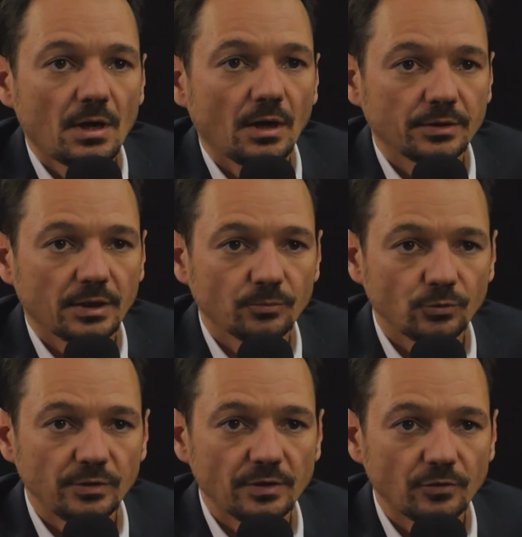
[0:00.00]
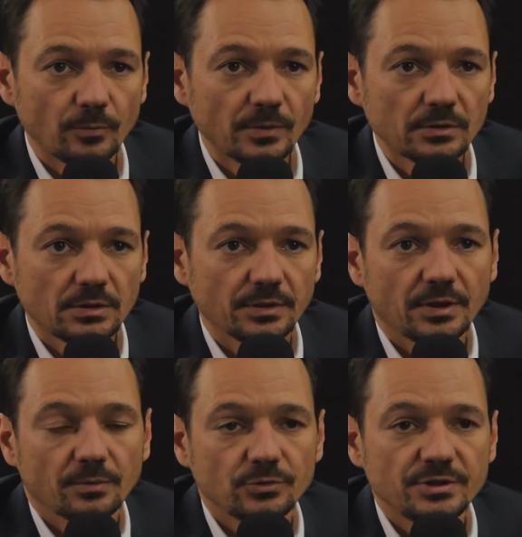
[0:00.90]
en termes de développement, en
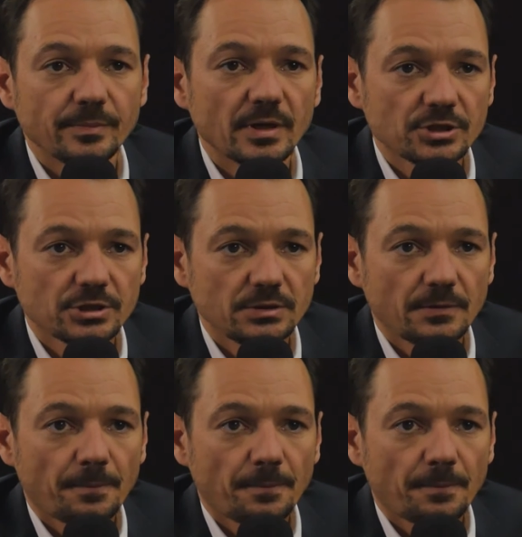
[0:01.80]
termes d'image,